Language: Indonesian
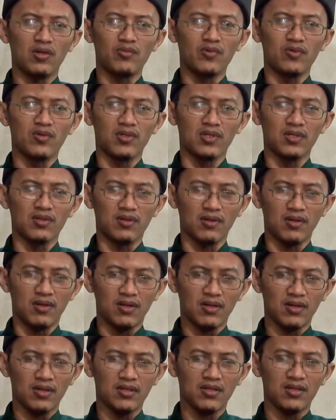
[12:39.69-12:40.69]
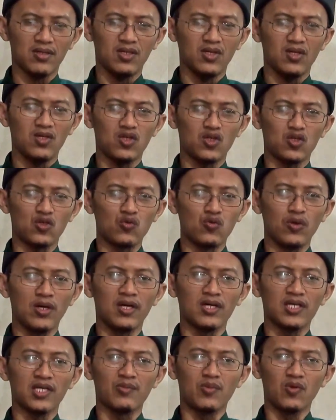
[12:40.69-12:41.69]
Abu Hurairah
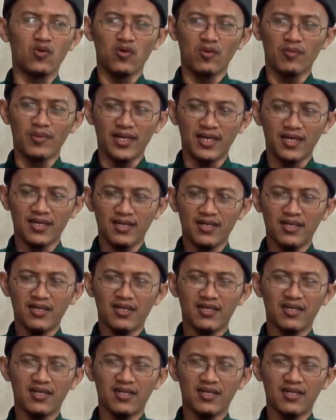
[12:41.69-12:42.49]
dua Ibnu Omar